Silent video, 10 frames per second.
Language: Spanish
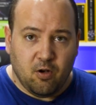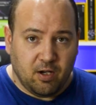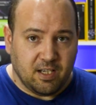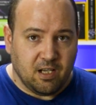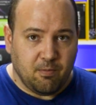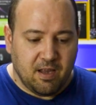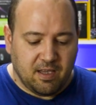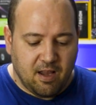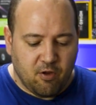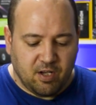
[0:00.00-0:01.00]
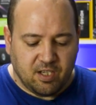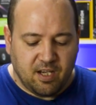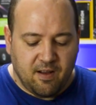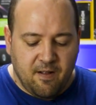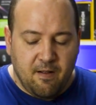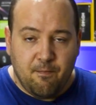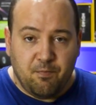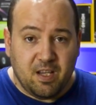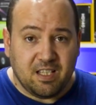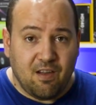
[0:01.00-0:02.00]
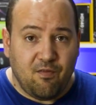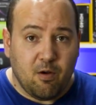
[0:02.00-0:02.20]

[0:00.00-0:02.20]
lo que es el ventilador en sí. De esta